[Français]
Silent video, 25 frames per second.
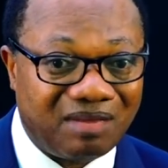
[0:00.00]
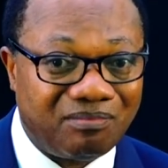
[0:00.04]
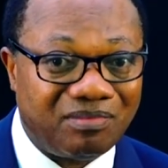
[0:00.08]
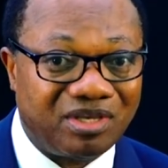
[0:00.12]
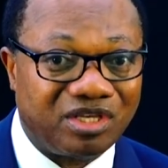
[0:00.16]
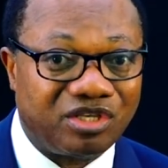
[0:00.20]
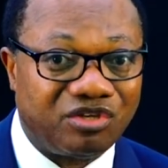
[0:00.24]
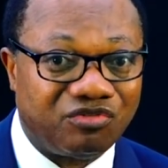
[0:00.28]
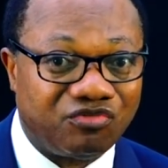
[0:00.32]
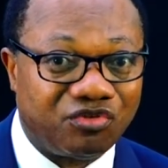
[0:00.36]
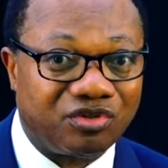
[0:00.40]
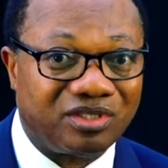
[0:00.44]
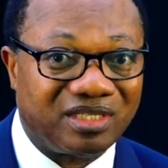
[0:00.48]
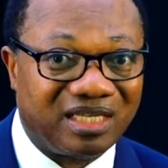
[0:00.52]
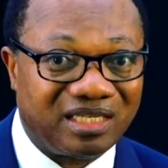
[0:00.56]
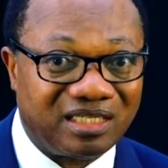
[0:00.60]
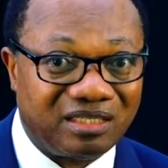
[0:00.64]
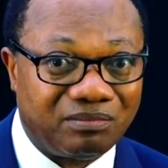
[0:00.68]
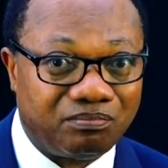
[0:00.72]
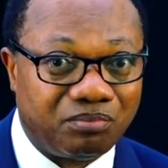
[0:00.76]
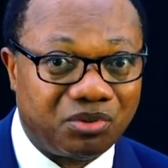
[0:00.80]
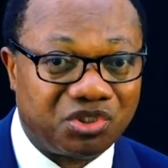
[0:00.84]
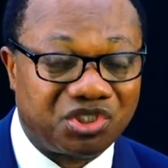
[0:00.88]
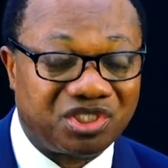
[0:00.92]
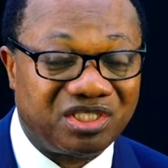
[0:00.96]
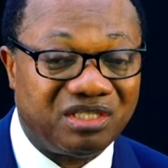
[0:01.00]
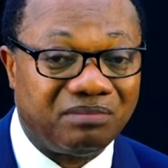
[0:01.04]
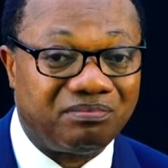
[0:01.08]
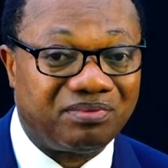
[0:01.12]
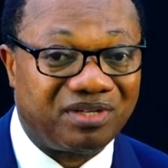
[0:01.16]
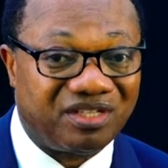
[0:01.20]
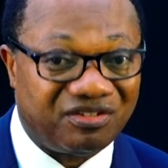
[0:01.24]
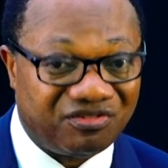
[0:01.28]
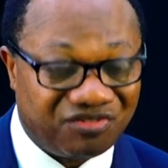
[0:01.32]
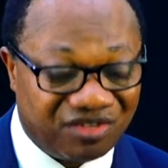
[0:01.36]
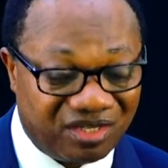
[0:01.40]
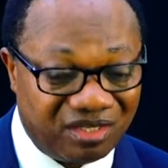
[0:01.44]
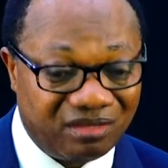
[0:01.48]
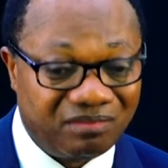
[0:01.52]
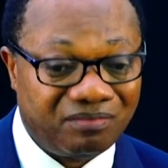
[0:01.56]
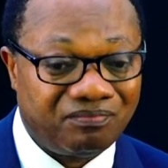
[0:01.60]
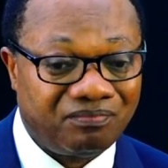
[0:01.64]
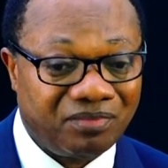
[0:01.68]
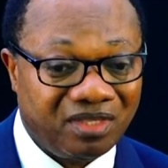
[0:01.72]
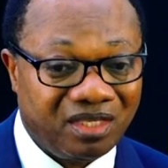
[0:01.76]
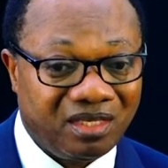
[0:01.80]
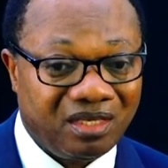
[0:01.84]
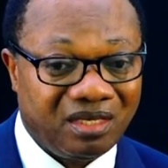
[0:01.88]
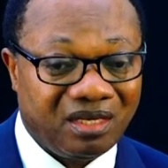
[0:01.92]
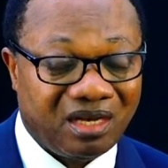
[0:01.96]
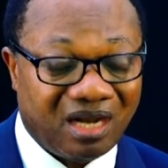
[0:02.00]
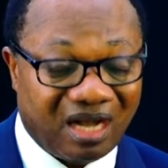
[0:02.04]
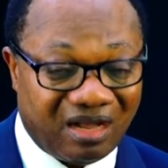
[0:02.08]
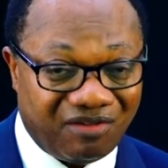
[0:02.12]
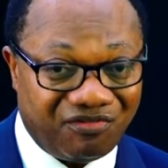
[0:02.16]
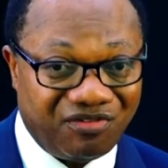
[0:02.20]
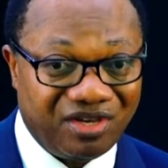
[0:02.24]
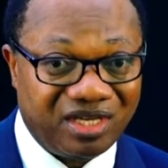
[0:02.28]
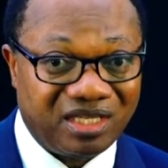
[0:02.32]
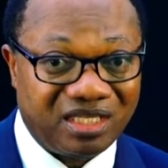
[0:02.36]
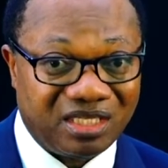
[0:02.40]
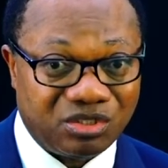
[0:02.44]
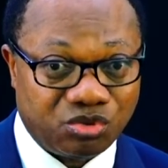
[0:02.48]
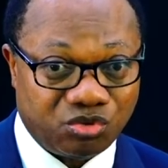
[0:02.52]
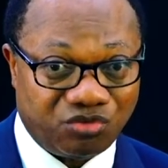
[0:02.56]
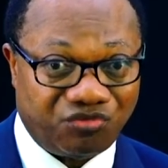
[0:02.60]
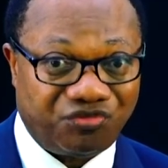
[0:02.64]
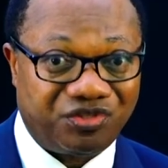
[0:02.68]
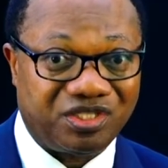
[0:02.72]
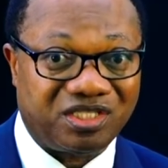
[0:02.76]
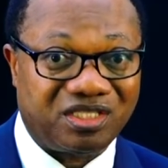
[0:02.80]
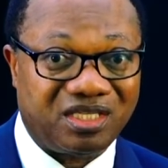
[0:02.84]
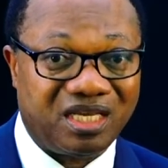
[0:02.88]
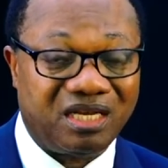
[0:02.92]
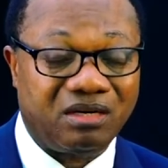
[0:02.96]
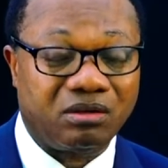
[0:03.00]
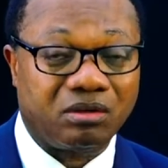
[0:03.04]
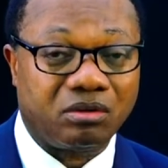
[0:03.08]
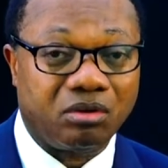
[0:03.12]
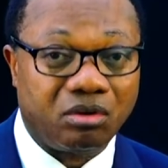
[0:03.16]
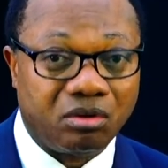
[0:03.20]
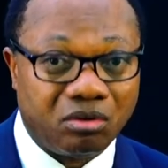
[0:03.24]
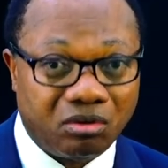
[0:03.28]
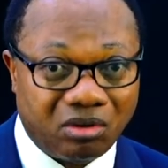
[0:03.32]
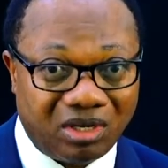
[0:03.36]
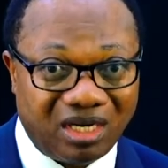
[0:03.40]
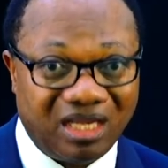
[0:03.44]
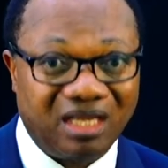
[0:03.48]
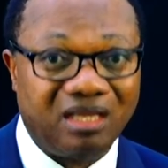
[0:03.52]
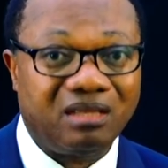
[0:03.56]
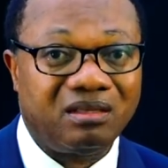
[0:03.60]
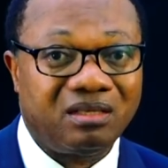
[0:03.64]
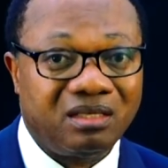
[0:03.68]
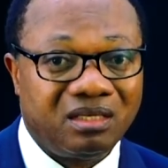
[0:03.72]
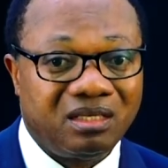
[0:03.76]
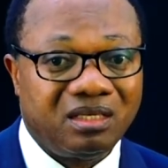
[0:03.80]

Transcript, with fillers: mais qui vont dans des poches des privés, avec des officiels congolais